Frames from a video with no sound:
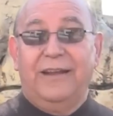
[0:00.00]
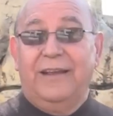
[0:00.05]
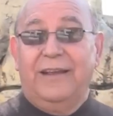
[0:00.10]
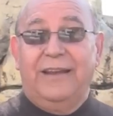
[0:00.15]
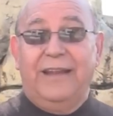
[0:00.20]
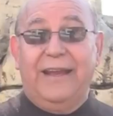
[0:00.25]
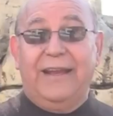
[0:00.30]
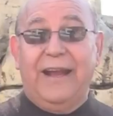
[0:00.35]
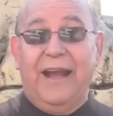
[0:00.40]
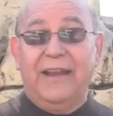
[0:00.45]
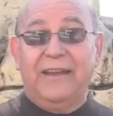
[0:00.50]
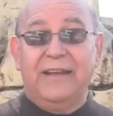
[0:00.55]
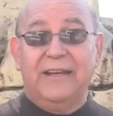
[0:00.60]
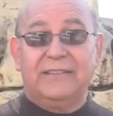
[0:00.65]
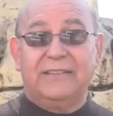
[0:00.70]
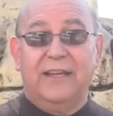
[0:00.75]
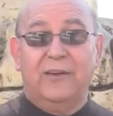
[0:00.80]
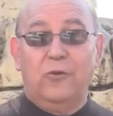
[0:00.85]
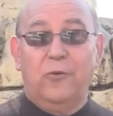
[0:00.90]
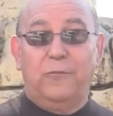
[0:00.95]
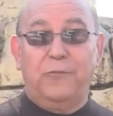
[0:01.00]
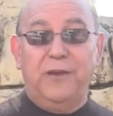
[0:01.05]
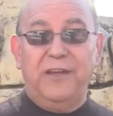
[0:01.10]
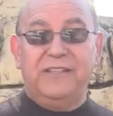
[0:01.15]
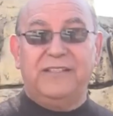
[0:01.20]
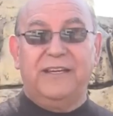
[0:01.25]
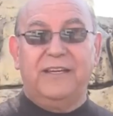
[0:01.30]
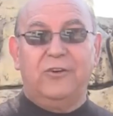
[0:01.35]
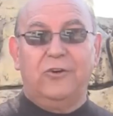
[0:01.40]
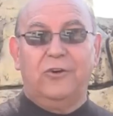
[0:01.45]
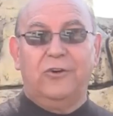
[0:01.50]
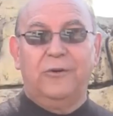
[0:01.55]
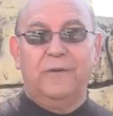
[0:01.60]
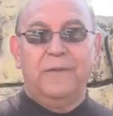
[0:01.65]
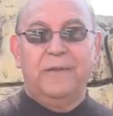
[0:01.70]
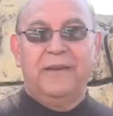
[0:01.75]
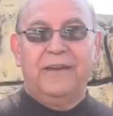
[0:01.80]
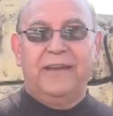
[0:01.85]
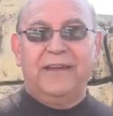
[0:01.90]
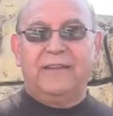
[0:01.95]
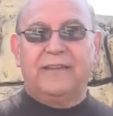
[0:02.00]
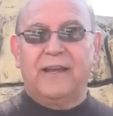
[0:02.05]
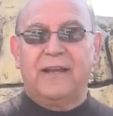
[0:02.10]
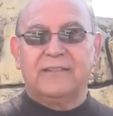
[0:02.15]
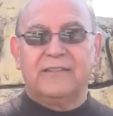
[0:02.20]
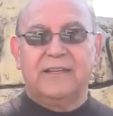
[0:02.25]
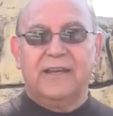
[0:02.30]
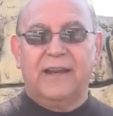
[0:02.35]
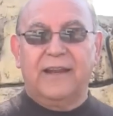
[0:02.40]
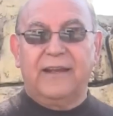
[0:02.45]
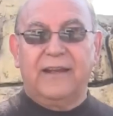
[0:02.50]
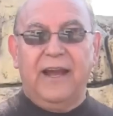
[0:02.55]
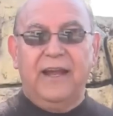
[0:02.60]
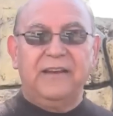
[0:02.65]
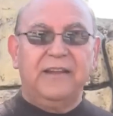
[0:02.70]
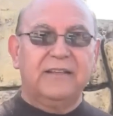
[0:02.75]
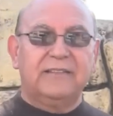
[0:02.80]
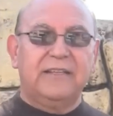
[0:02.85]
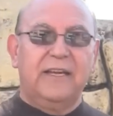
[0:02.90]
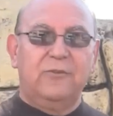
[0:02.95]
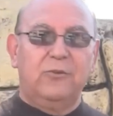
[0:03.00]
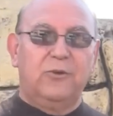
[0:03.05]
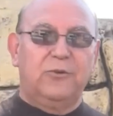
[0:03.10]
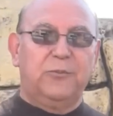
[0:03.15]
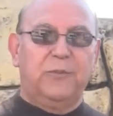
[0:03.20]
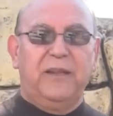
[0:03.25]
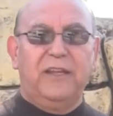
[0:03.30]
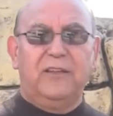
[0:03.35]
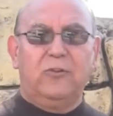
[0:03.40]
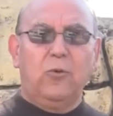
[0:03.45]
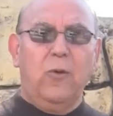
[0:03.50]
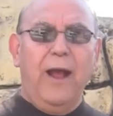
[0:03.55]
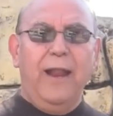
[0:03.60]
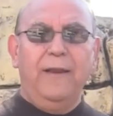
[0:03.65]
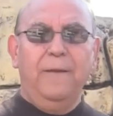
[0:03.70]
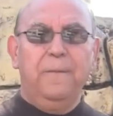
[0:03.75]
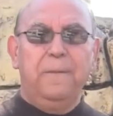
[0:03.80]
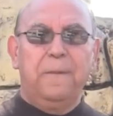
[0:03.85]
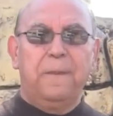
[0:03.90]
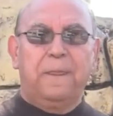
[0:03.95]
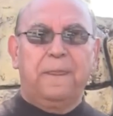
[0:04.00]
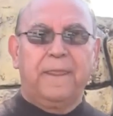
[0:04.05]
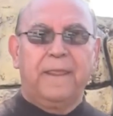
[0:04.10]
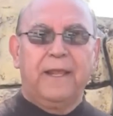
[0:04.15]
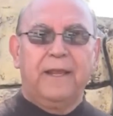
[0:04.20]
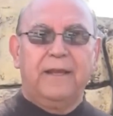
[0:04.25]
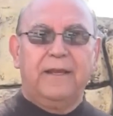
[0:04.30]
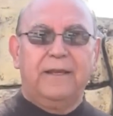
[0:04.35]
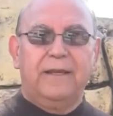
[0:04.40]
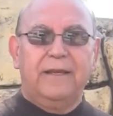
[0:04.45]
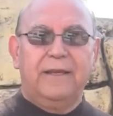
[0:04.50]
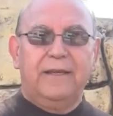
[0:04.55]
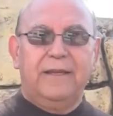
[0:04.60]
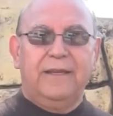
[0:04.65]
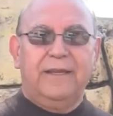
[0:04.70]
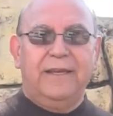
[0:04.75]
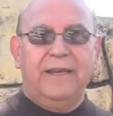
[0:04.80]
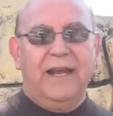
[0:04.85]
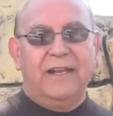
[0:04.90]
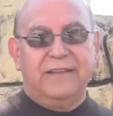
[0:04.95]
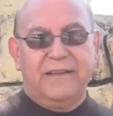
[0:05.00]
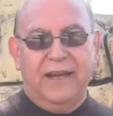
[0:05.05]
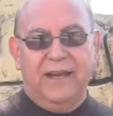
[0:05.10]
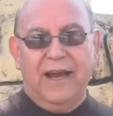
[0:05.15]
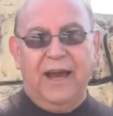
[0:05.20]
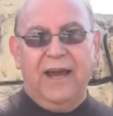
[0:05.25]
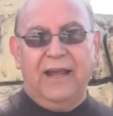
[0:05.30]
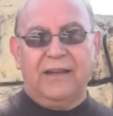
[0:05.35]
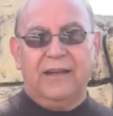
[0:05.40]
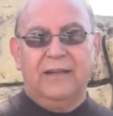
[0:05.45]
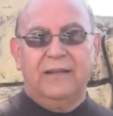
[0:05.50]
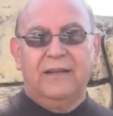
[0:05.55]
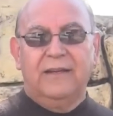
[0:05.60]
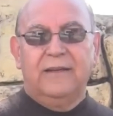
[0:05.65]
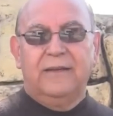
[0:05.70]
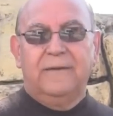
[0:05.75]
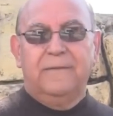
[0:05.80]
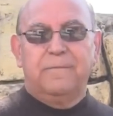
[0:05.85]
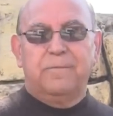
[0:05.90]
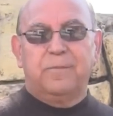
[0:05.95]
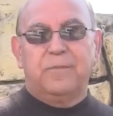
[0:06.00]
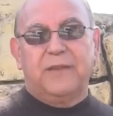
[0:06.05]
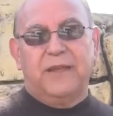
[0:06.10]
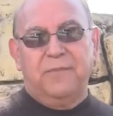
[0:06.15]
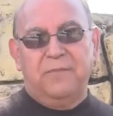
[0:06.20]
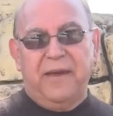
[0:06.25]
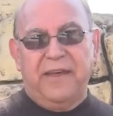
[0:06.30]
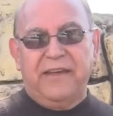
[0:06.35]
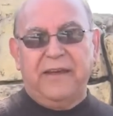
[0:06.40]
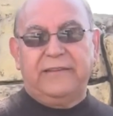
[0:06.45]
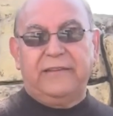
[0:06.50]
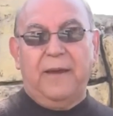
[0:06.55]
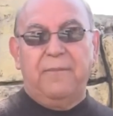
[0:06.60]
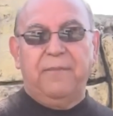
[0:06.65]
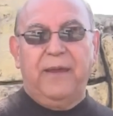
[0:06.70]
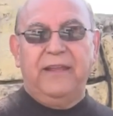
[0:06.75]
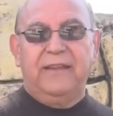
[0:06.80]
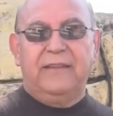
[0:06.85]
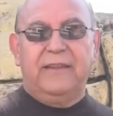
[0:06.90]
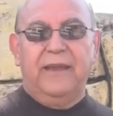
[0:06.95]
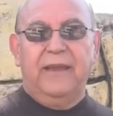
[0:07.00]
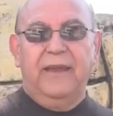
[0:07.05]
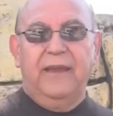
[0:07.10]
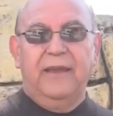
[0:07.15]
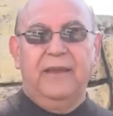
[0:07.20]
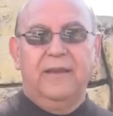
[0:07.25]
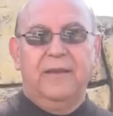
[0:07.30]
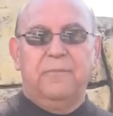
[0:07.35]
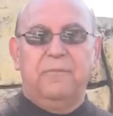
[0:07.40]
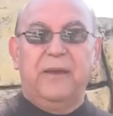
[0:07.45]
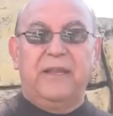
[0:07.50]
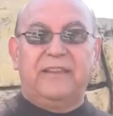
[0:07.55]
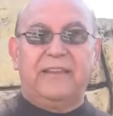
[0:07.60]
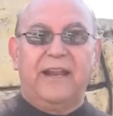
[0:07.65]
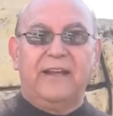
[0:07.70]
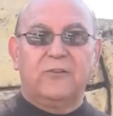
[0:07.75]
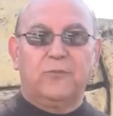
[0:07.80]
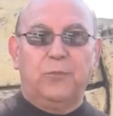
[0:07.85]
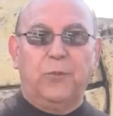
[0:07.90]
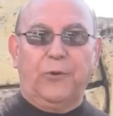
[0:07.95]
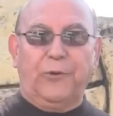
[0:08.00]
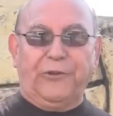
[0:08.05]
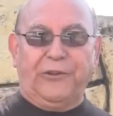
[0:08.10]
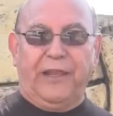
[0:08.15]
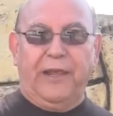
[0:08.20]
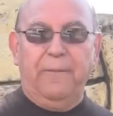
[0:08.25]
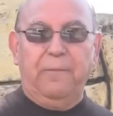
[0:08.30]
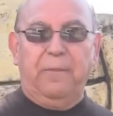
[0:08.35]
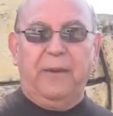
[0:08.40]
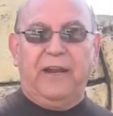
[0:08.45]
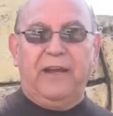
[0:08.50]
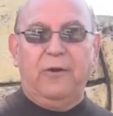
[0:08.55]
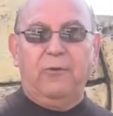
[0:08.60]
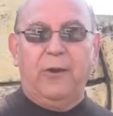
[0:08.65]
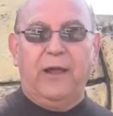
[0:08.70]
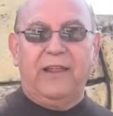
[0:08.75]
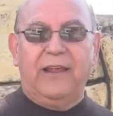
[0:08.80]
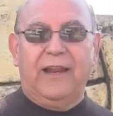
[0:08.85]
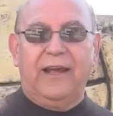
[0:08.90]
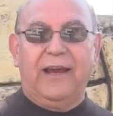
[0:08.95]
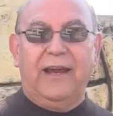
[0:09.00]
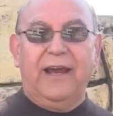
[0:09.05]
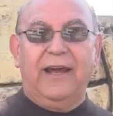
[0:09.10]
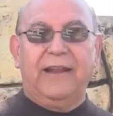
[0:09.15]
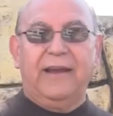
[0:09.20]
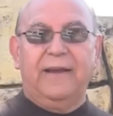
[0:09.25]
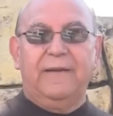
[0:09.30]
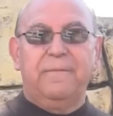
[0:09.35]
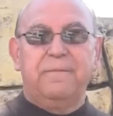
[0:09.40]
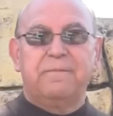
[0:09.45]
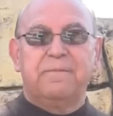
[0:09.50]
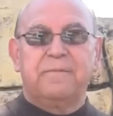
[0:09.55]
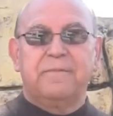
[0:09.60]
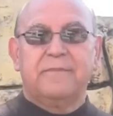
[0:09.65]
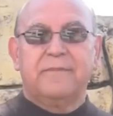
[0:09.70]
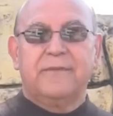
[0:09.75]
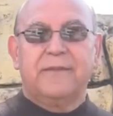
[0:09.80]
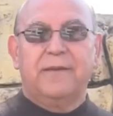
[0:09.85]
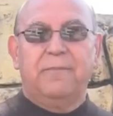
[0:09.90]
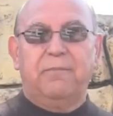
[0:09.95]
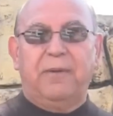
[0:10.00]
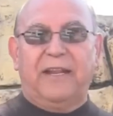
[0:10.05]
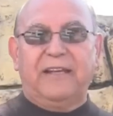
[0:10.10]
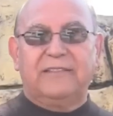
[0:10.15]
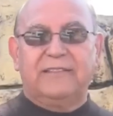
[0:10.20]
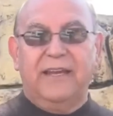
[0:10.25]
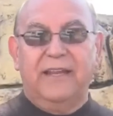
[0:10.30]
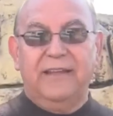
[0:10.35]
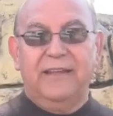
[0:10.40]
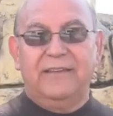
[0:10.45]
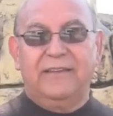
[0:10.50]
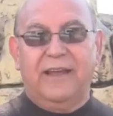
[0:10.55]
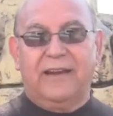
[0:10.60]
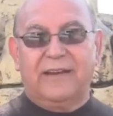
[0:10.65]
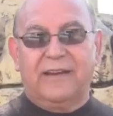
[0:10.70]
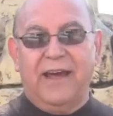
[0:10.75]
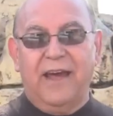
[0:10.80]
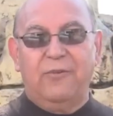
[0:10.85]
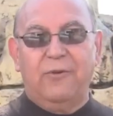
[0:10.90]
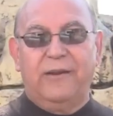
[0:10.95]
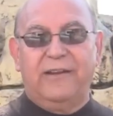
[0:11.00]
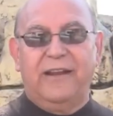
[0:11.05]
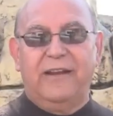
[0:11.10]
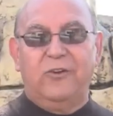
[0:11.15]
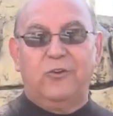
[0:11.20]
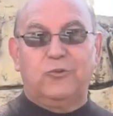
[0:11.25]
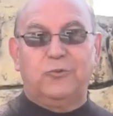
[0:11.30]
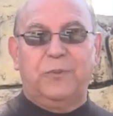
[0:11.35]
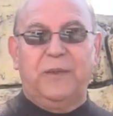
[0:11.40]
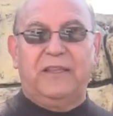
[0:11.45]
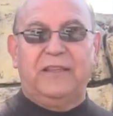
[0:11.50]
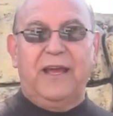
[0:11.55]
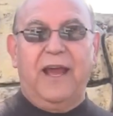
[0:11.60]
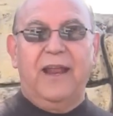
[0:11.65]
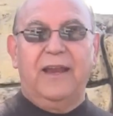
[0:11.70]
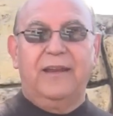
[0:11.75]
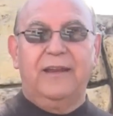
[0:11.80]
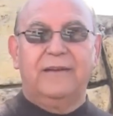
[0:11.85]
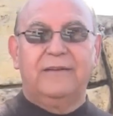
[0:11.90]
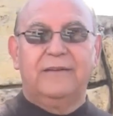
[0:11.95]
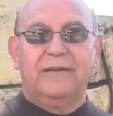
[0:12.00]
lejanas en lo físico y tan cercanas en lo espiritual. Y al llegar, inmediatamente me transporté para Guadalajara para ser internado en el hospital.